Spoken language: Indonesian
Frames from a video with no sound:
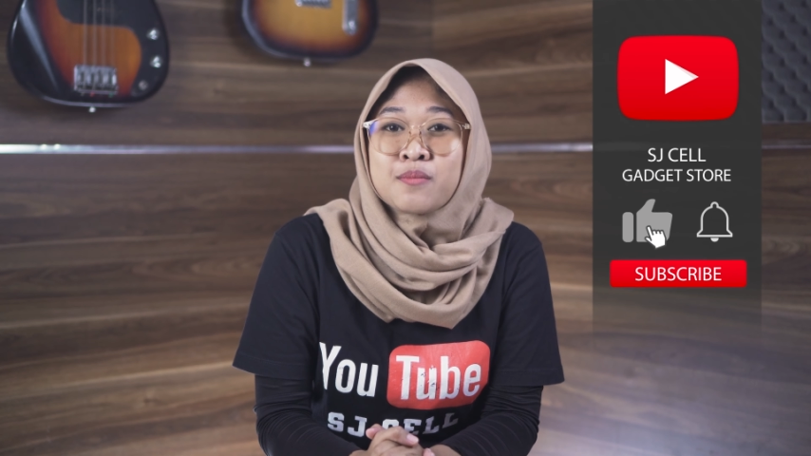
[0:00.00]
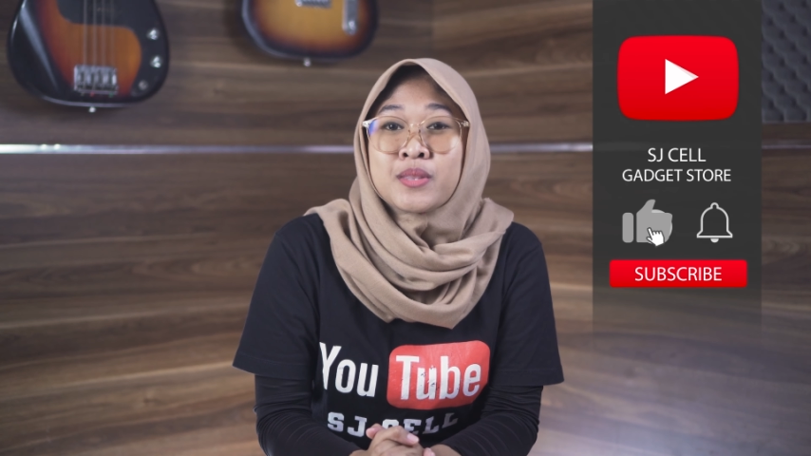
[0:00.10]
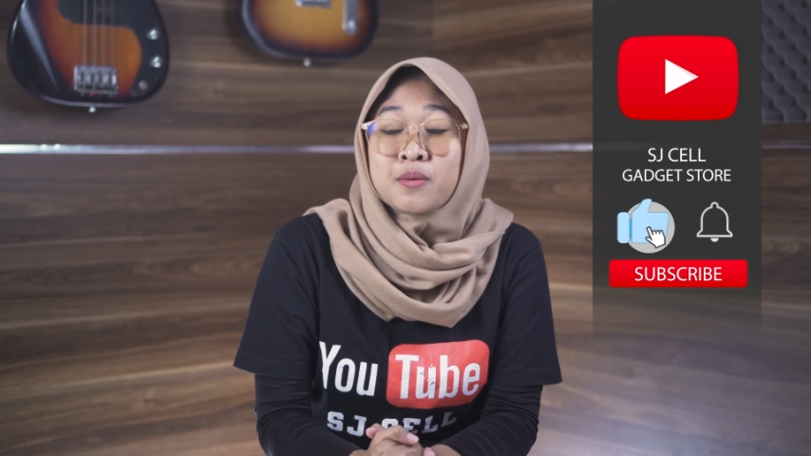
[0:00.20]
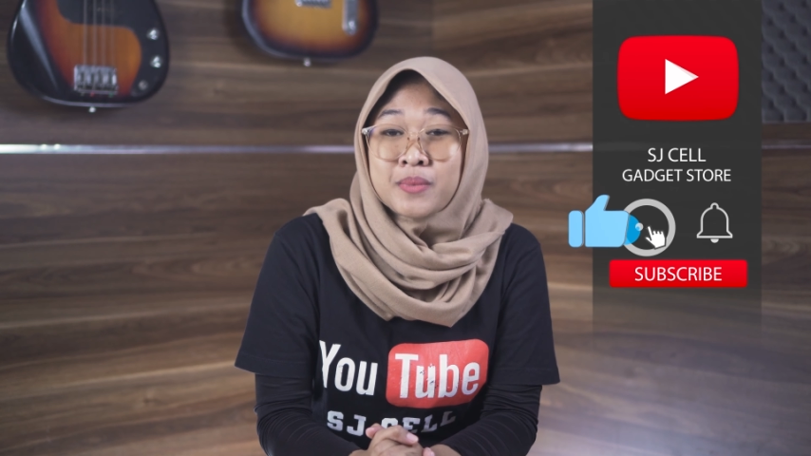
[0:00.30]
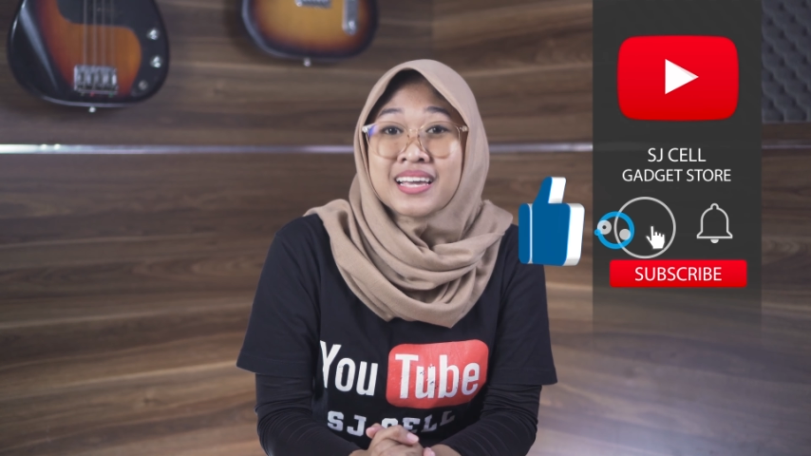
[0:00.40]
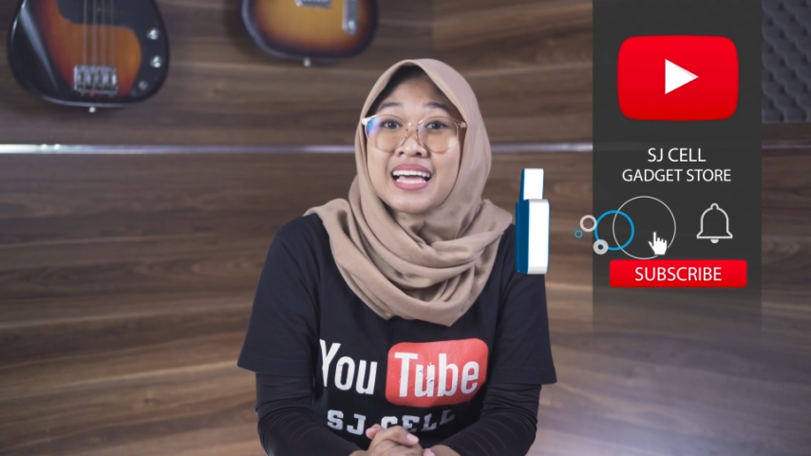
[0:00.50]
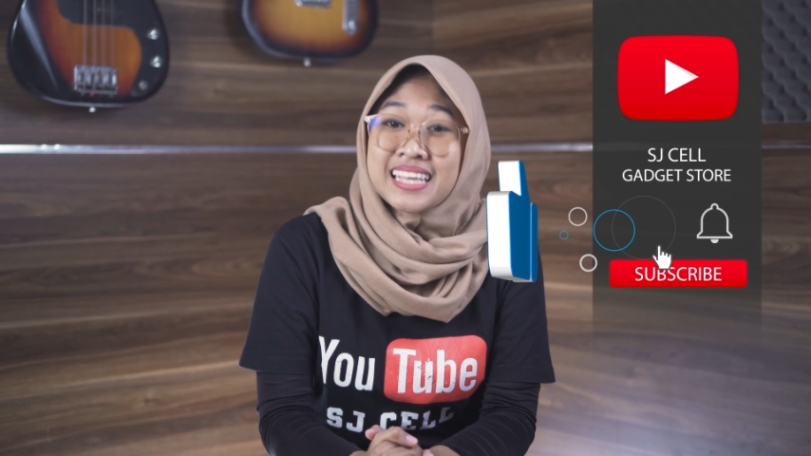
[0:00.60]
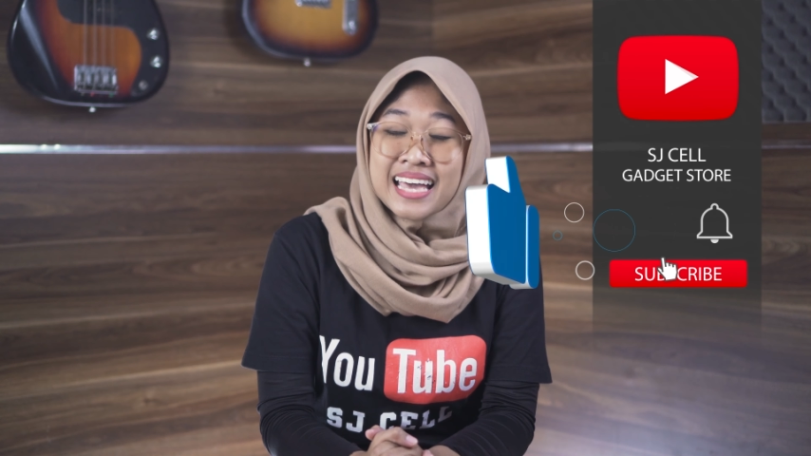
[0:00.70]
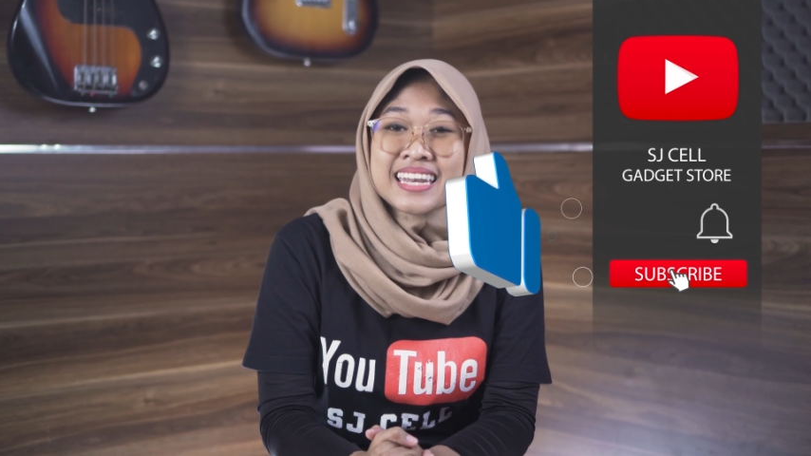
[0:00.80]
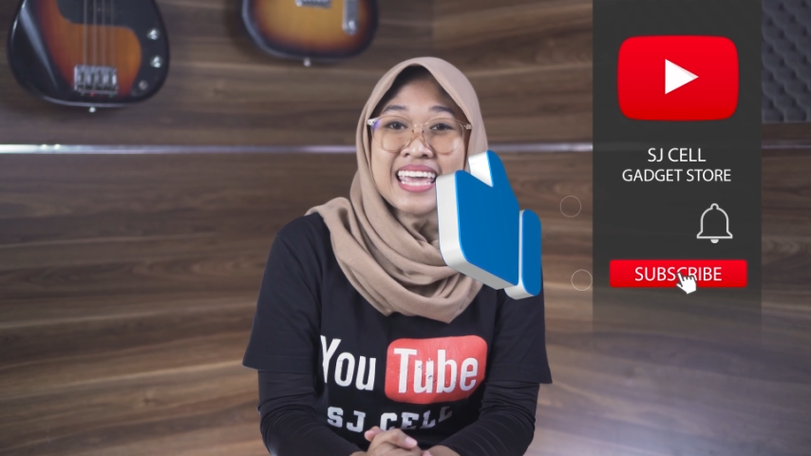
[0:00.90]
teman-teman
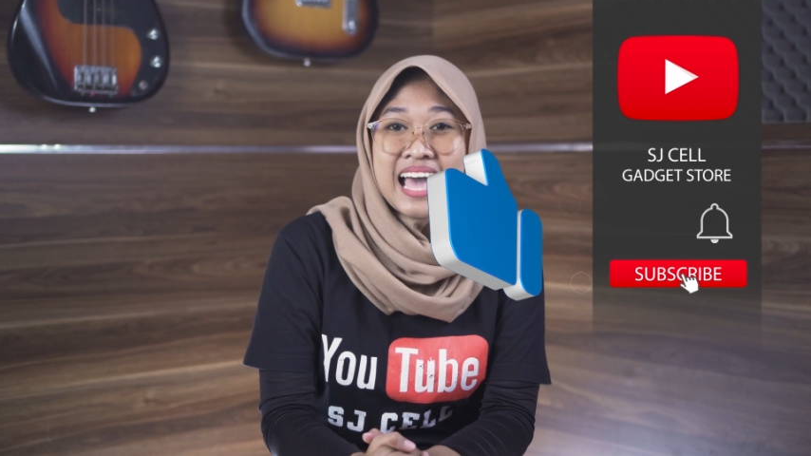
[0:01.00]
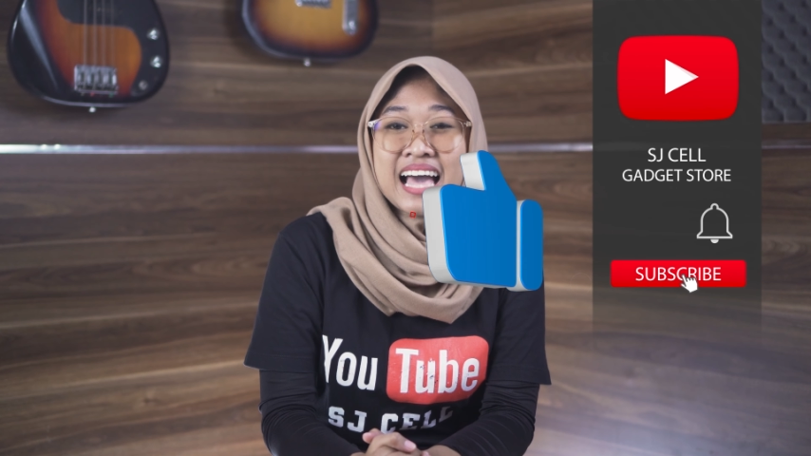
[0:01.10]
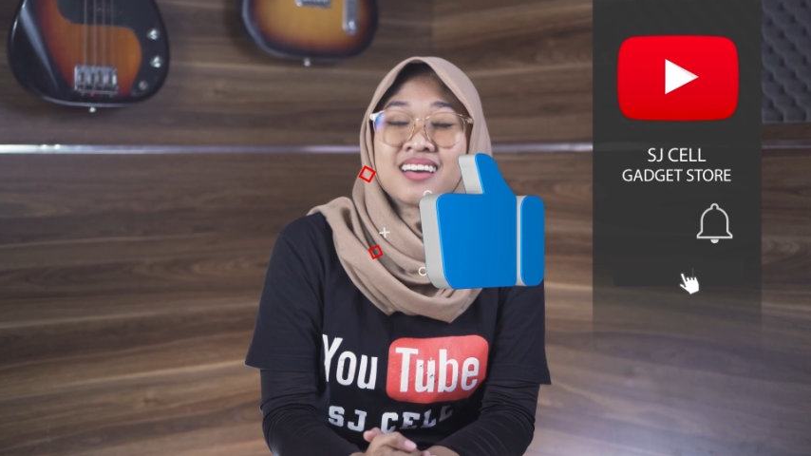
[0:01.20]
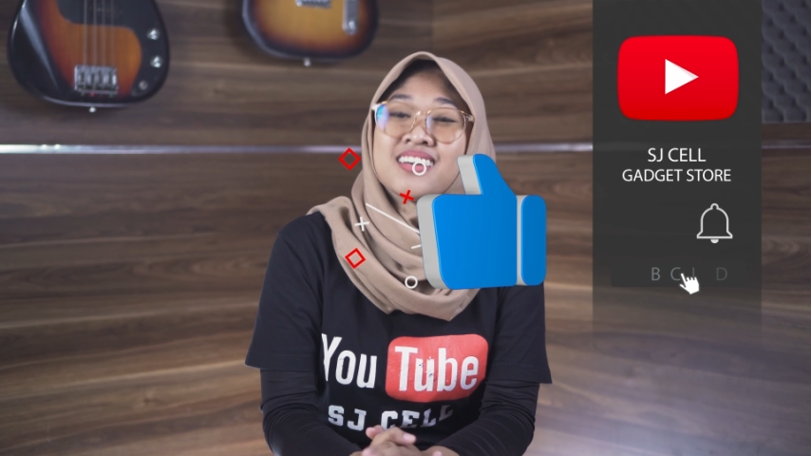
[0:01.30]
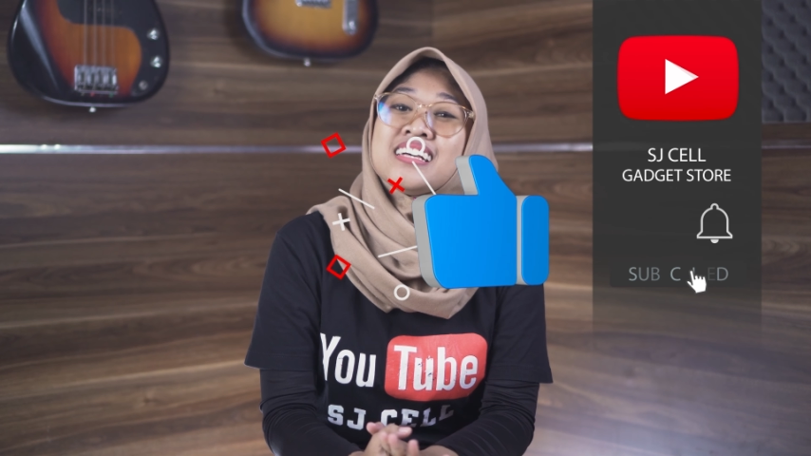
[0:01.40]
kalian ya.